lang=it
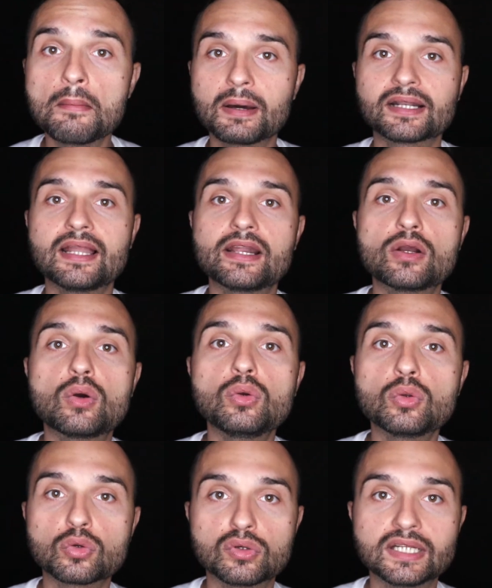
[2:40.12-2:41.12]
parlare con
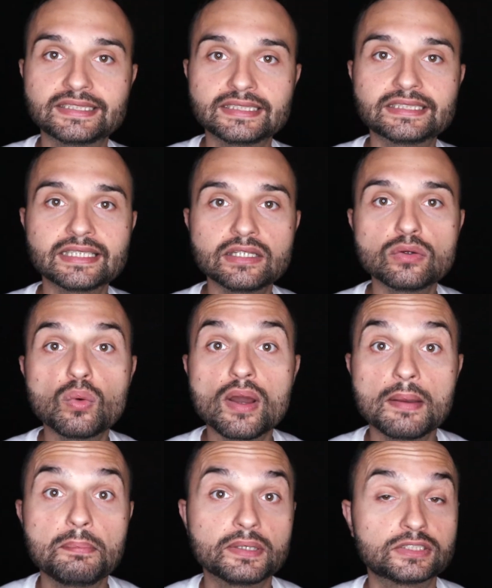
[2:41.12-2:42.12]
loro la stessa lingua
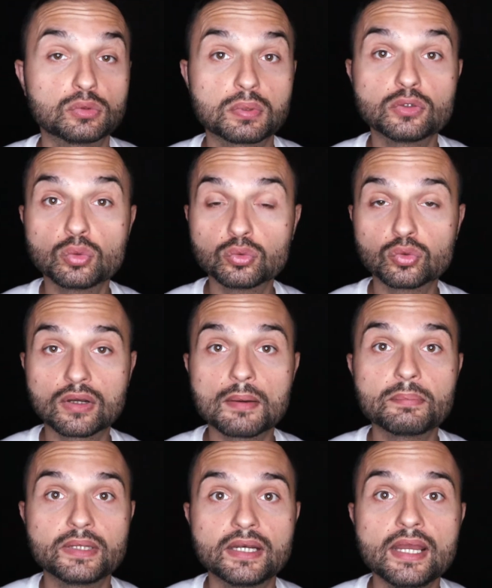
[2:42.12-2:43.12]
e per soprattutto
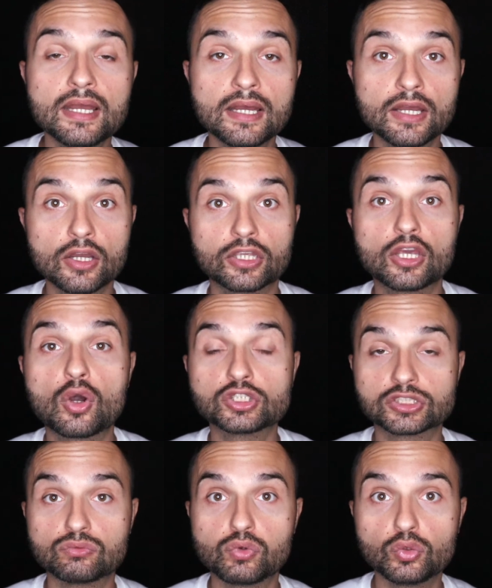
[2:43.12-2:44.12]
capire che
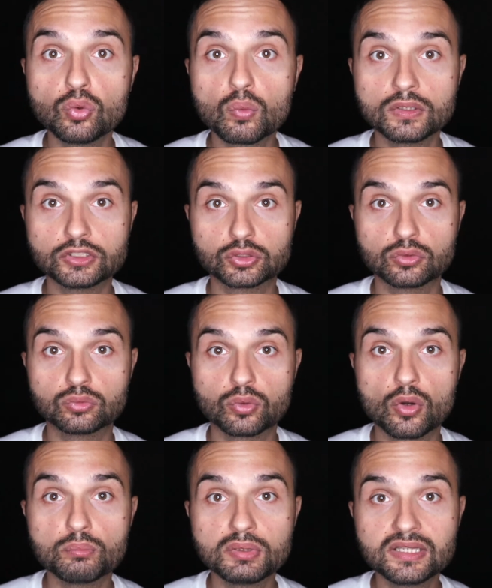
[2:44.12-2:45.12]
cosa vuoi tu, quali sono i
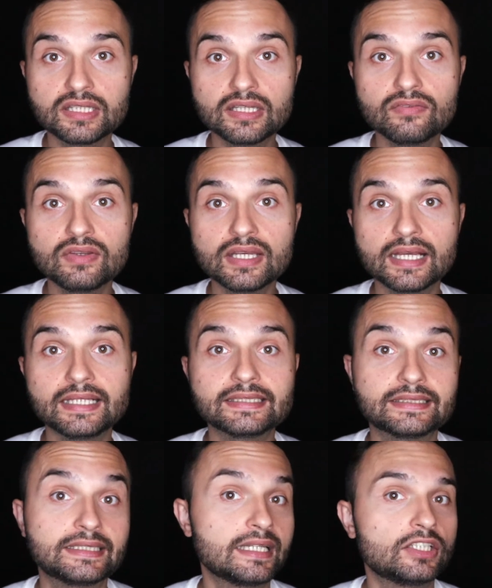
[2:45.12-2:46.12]
tuoi obiettivi e
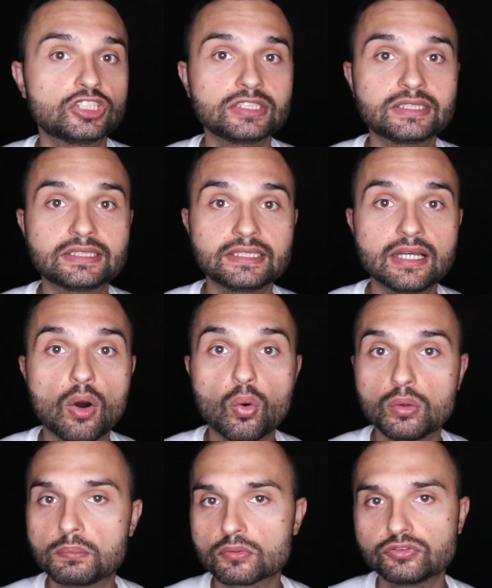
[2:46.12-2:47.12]
se l'agenzia
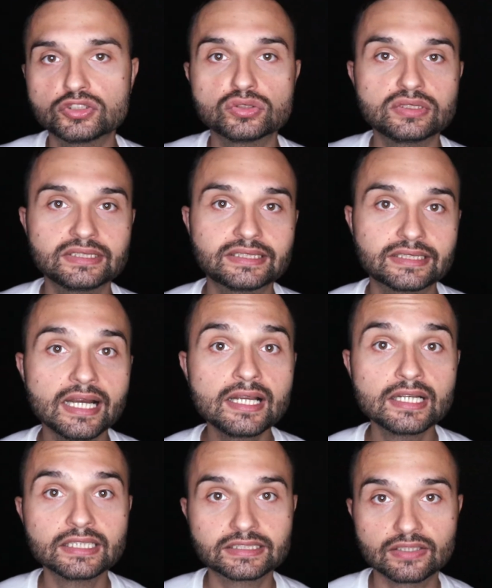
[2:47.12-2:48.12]
o il professionista
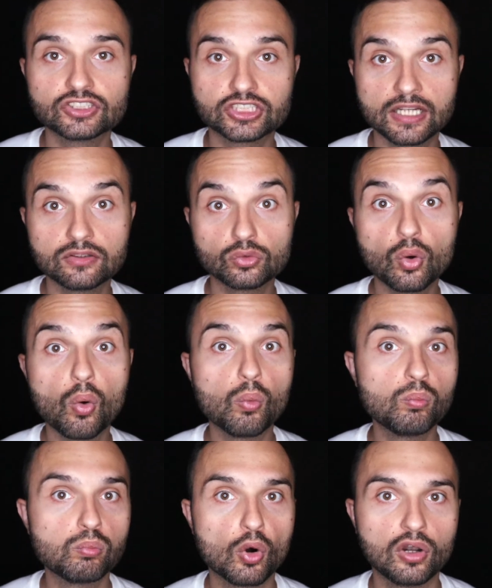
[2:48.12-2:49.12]
sta facendo
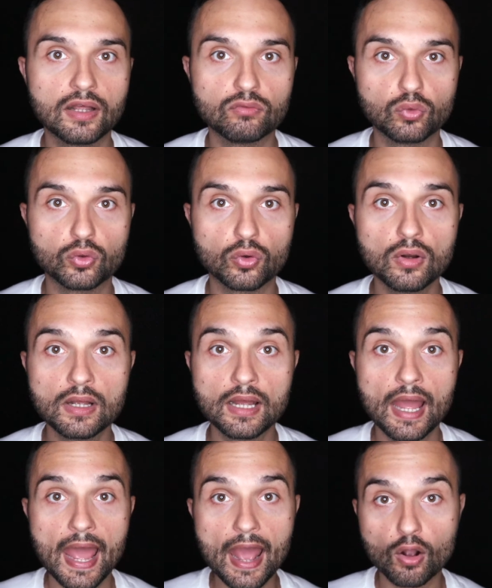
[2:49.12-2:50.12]
un buon lavoro.
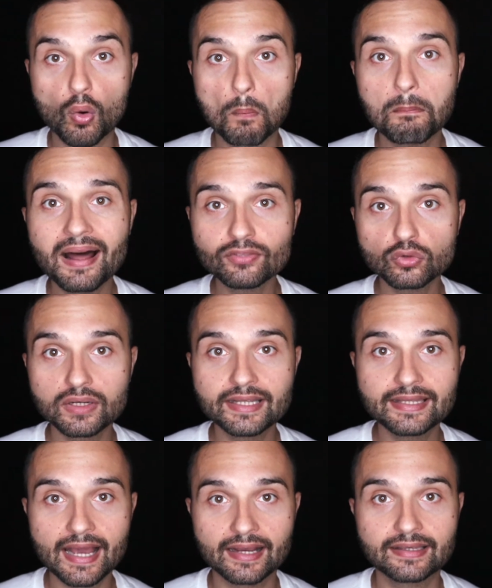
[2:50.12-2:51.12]
Ecco, bando alle
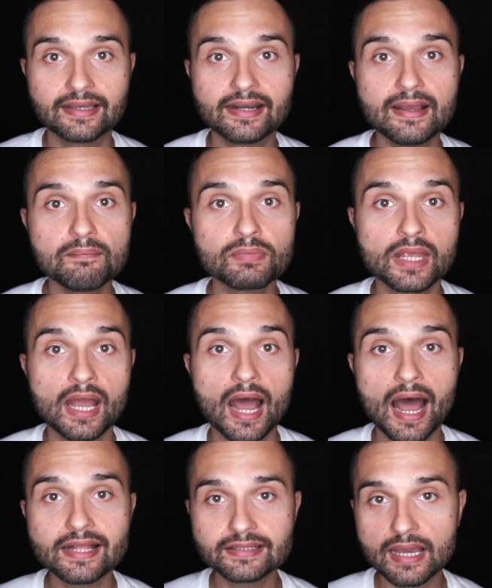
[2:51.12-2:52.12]
chiacchiere,
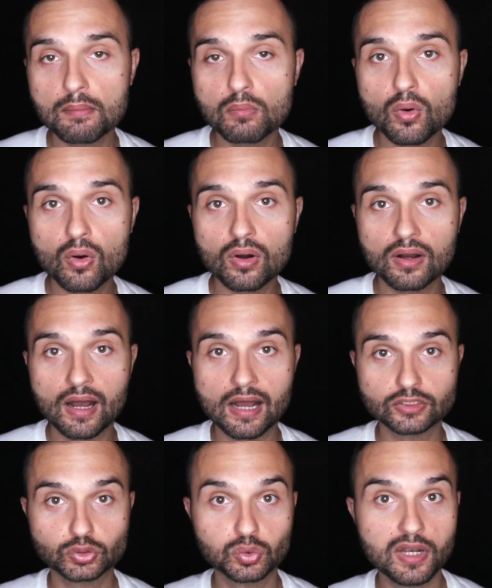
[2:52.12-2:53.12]
andiamo
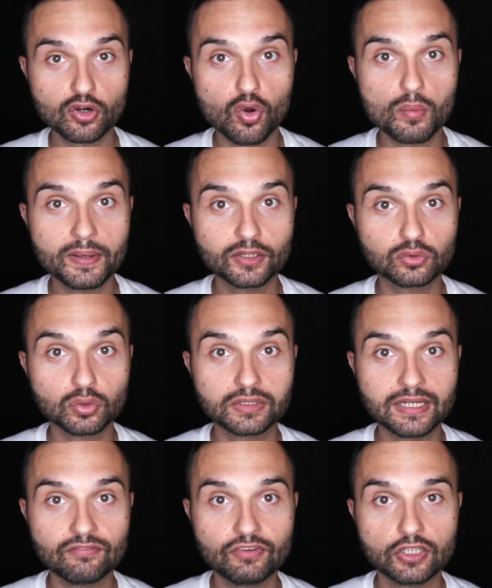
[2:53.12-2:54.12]
sull'argomento
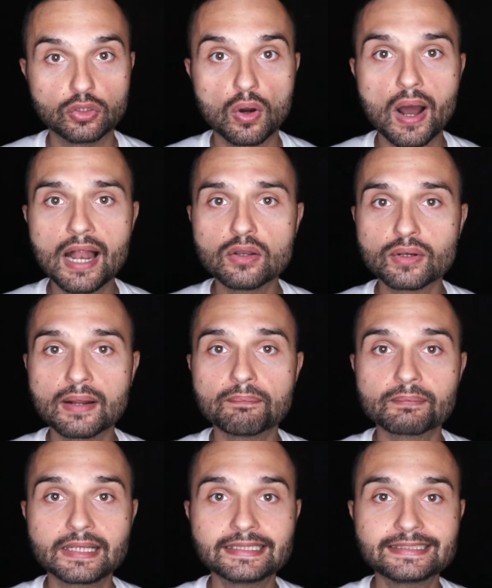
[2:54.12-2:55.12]
del video.
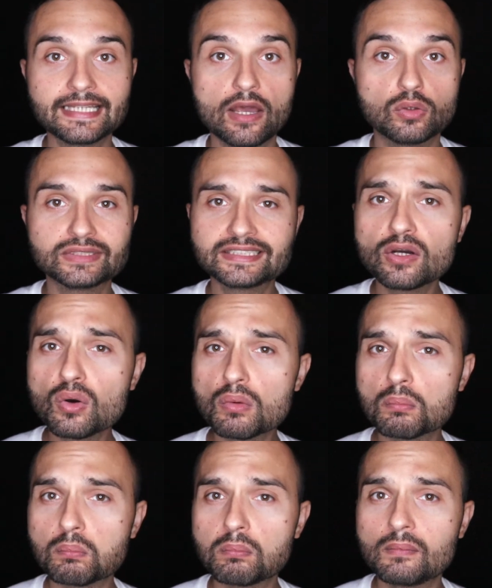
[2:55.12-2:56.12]
Allora, SEO,
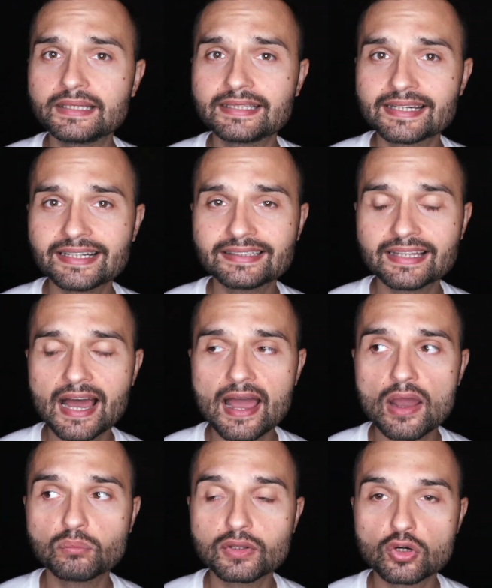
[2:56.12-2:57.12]
SEO in realtà
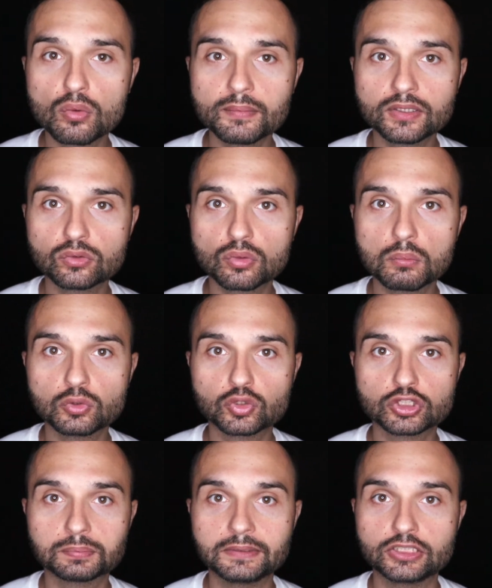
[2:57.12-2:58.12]
è un argomento
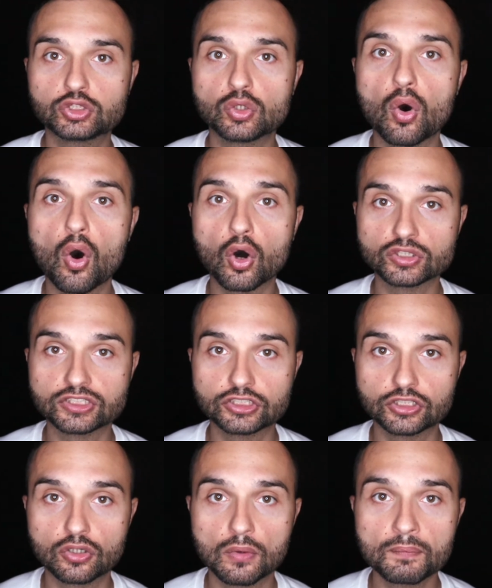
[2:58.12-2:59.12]
molto spesso
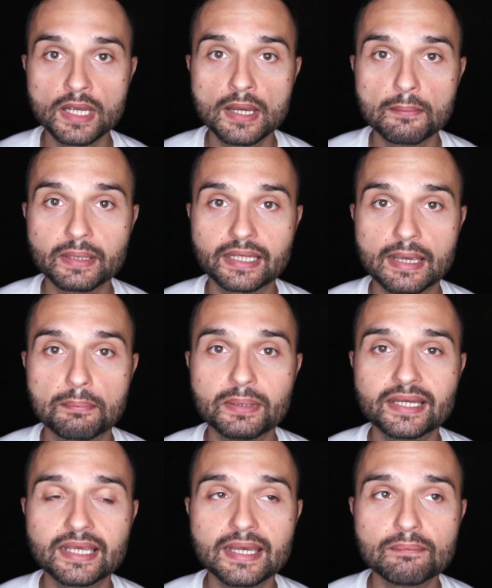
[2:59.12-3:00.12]
ostico. Perché?
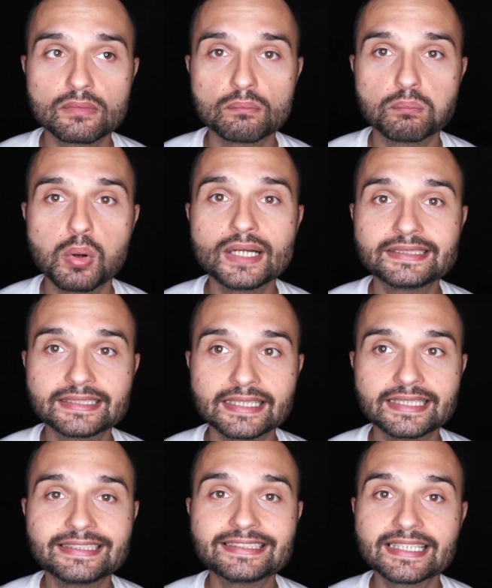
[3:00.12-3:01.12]
Perché può
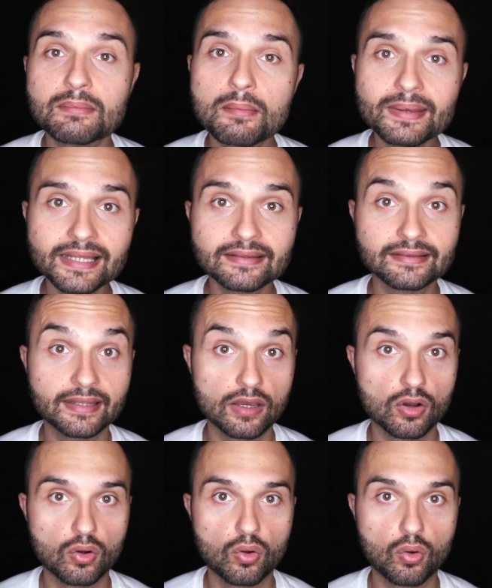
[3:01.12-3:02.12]
essere
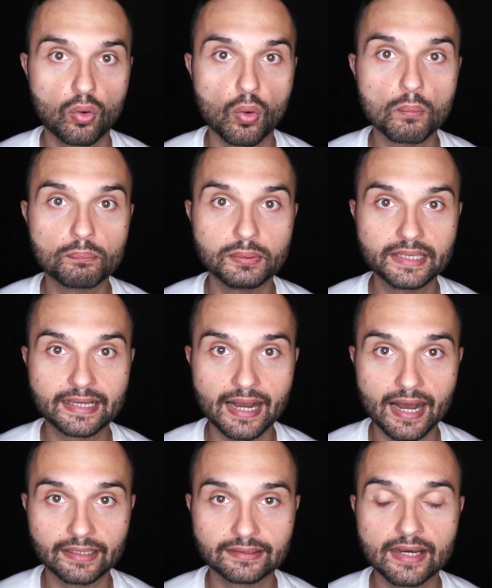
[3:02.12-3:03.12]
estremamente
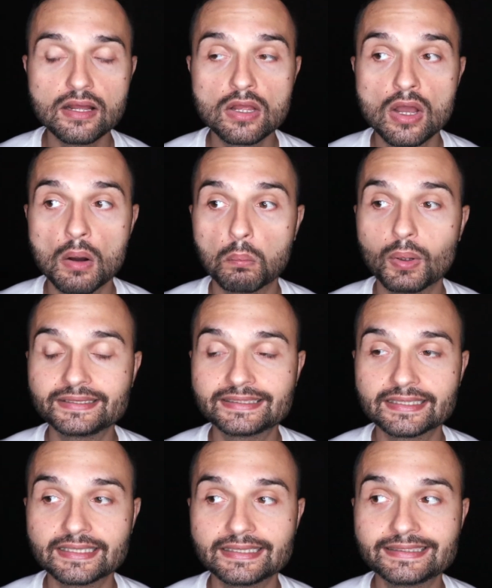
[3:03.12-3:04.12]
complicata, può essere